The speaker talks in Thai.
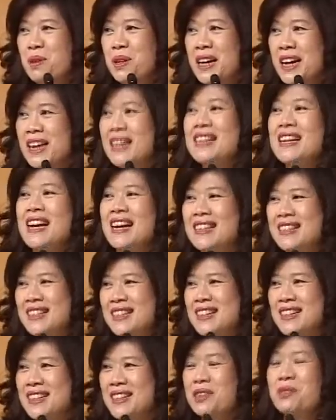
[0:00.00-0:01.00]
เพราะถ้าอินเด็กซ์
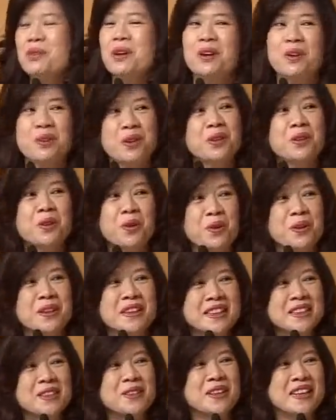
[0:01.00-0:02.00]
ขึ้นตัวเขาก็โต
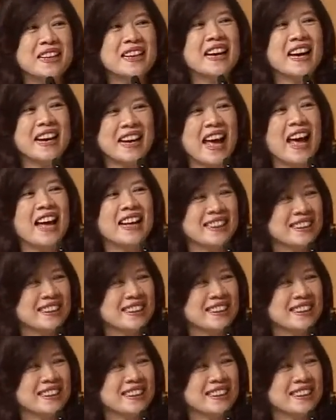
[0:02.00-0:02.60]
ขึ้นอยู่ดีค่ะ